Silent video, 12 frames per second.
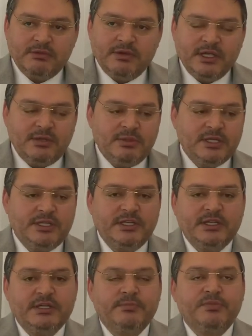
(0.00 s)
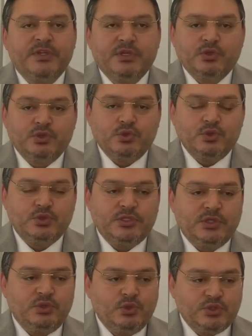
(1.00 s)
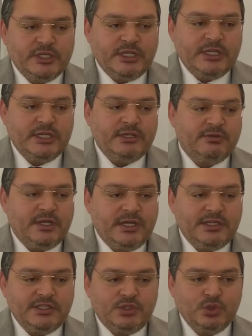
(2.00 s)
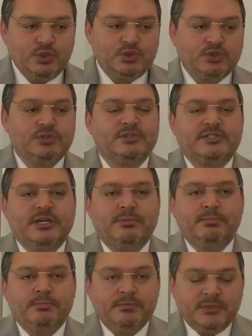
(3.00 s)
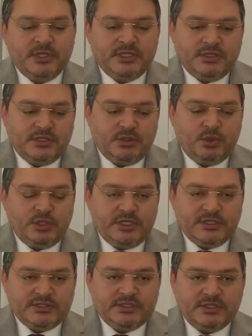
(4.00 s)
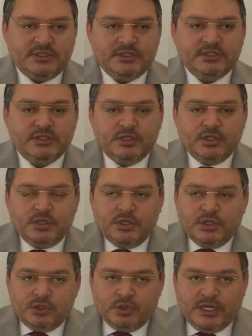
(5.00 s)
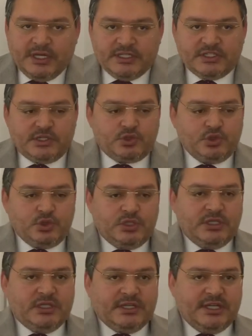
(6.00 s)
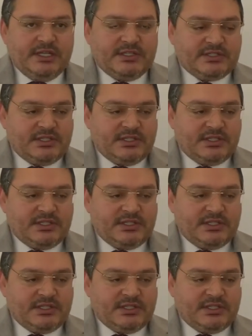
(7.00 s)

ve emekliye yüzde 150 veya 200 zam e, önerisiydi. Ancak çünkü gelir